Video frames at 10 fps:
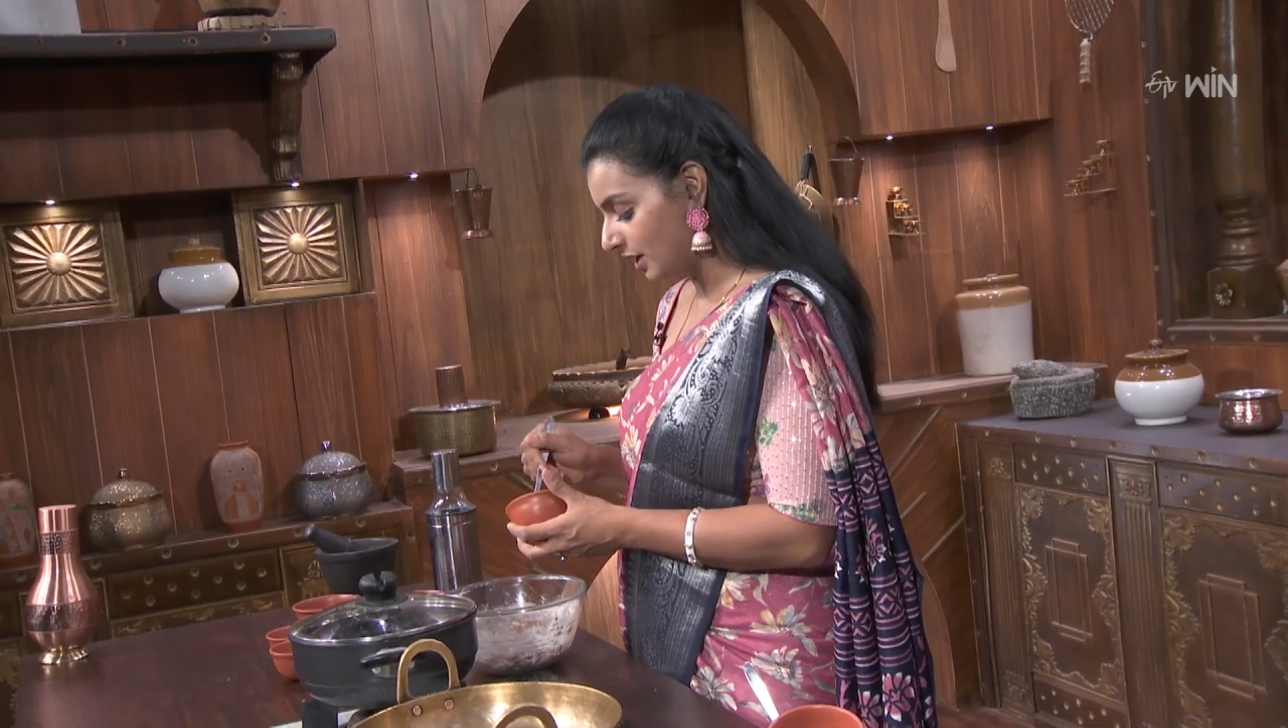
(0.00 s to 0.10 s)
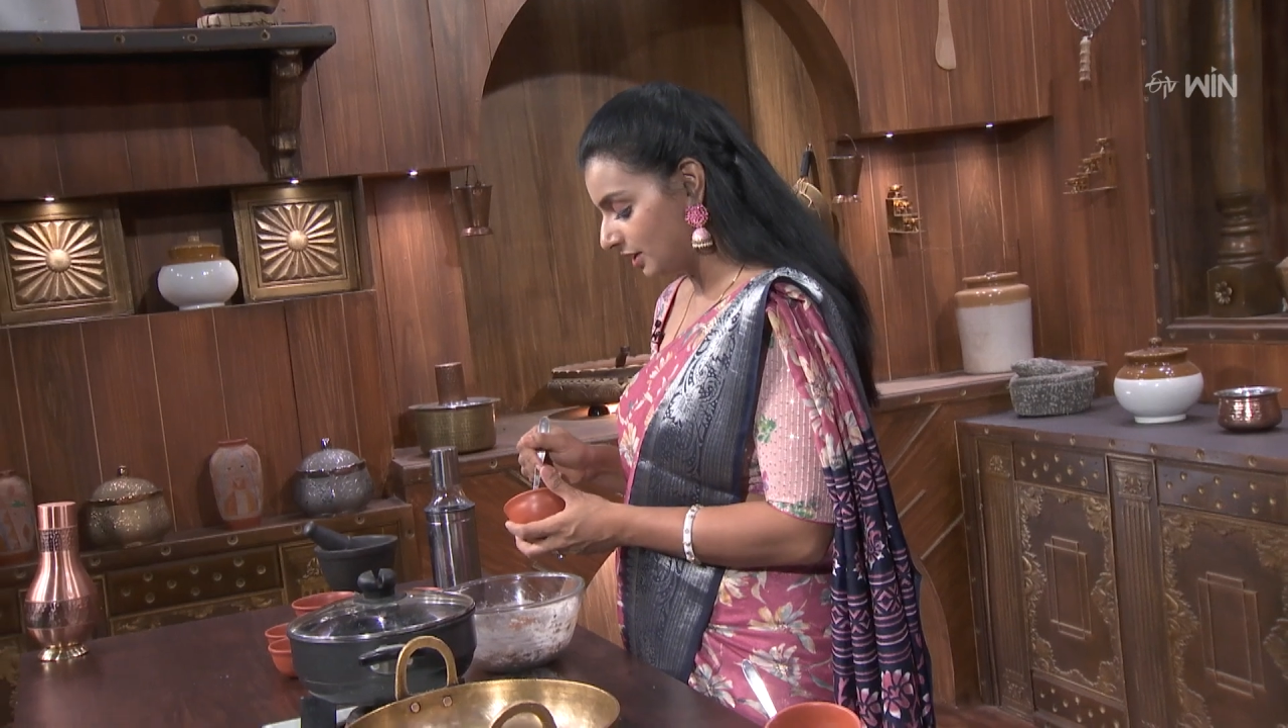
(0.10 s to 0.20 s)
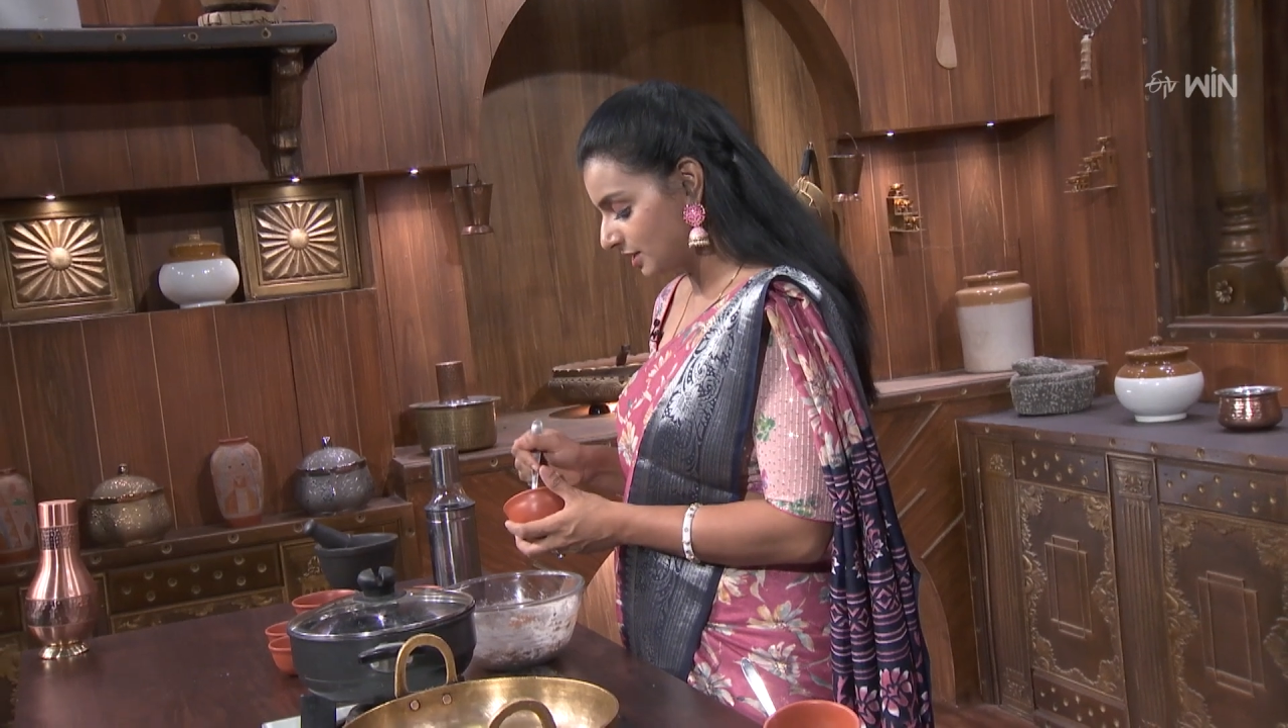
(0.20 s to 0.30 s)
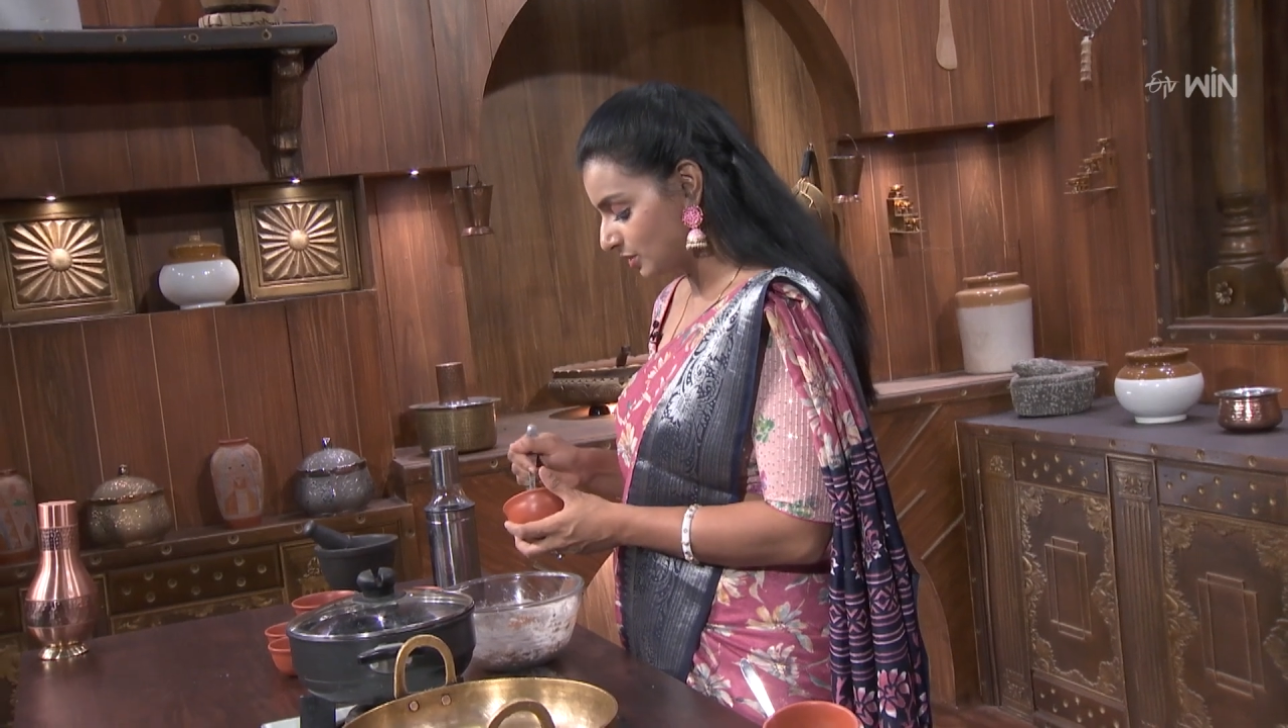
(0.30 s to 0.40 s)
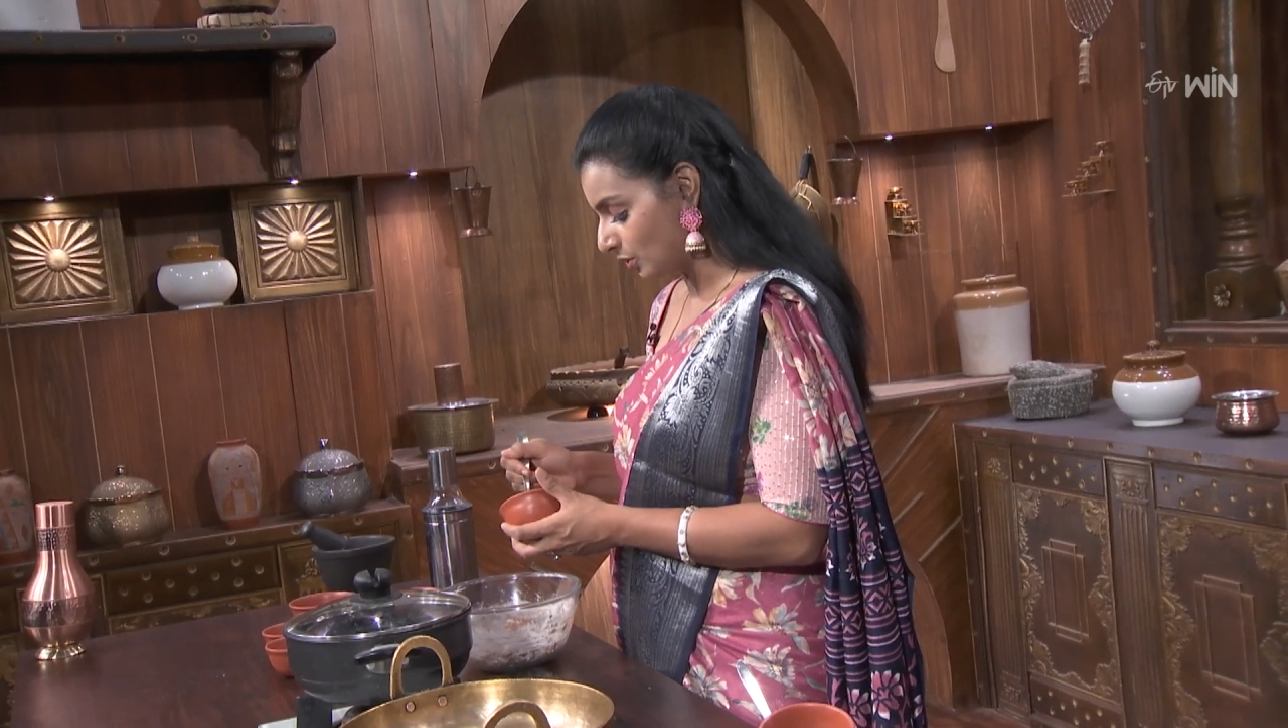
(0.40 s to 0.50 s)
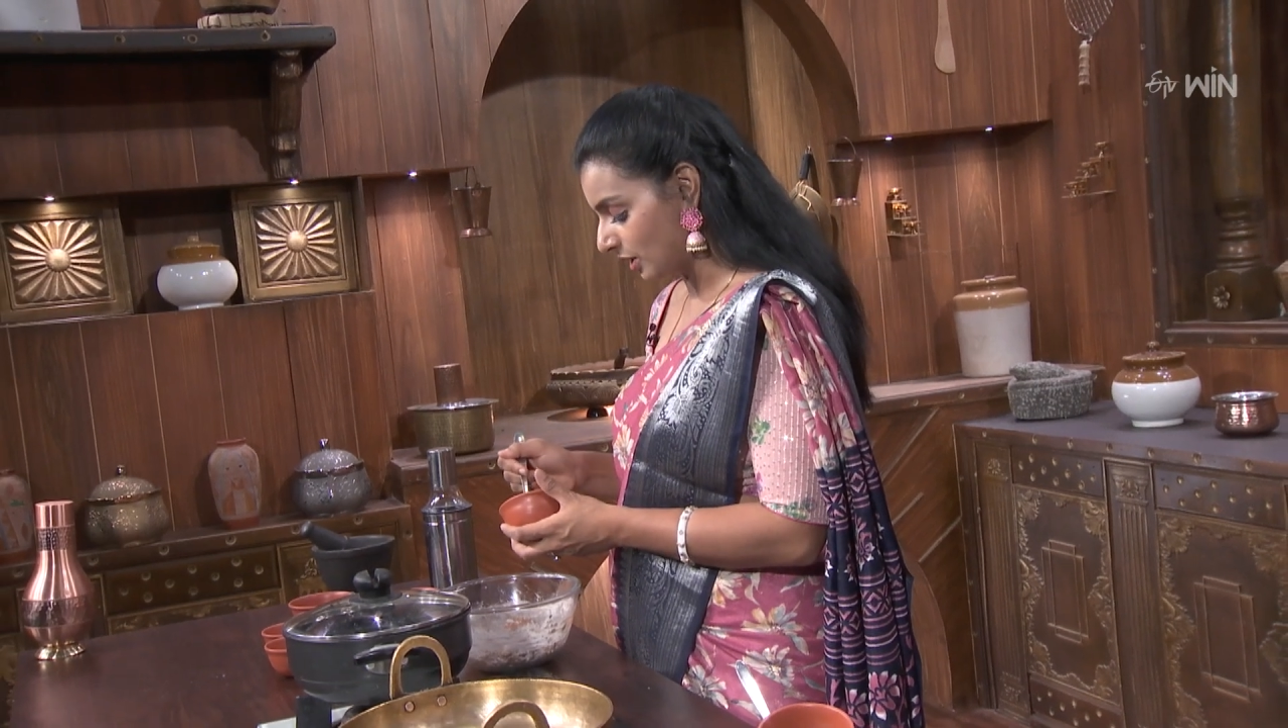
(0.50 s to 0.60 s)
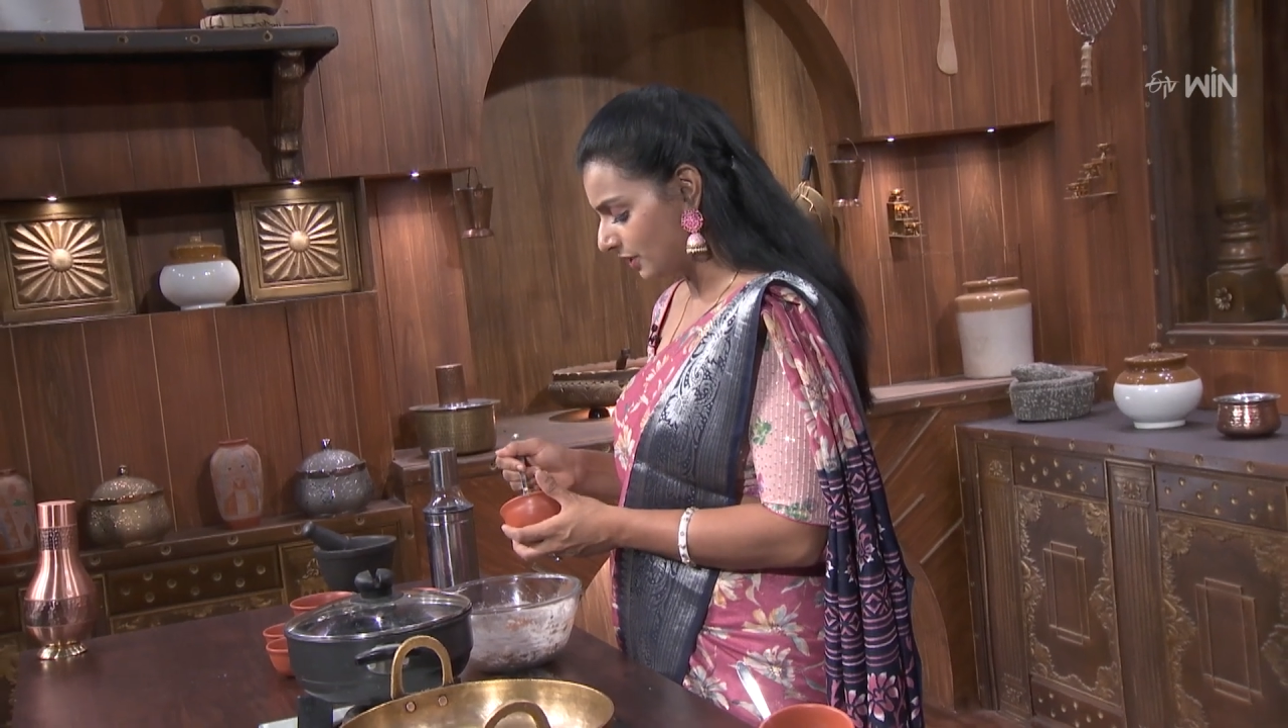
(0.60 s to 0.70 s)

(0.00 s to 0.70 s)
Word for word: వంట సోడా